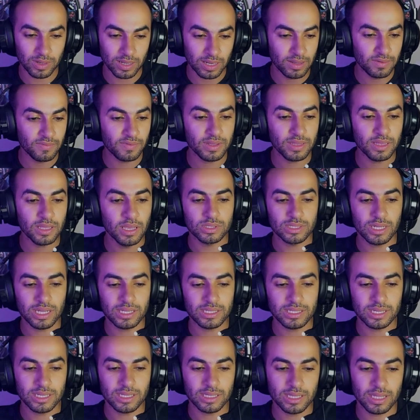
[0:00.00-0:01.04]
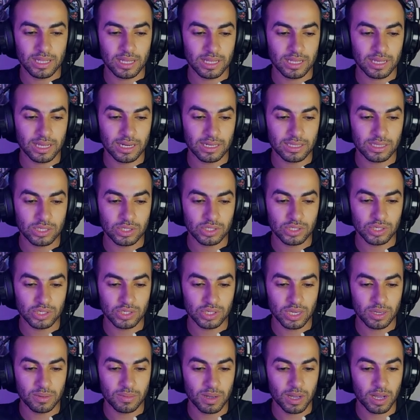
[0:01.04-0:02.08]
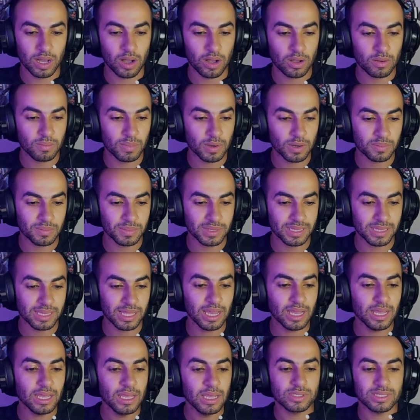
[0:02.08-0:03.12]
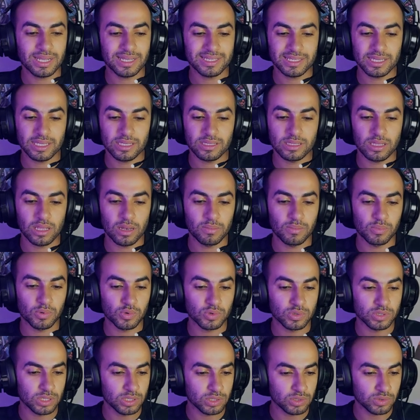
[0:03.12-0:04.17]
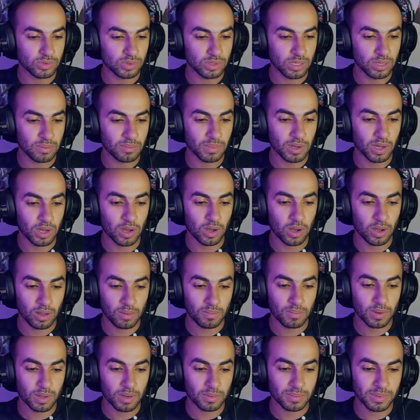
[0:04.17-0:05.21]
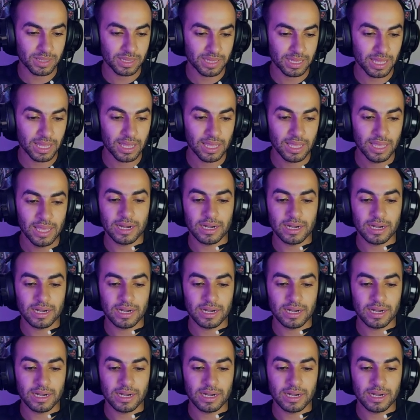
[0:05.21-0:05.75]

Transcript: 11 يستحسن ان الكارت الشاشه يبقى اكبر من ده يستحسن ان البروسيسور يبقى اكبر من ده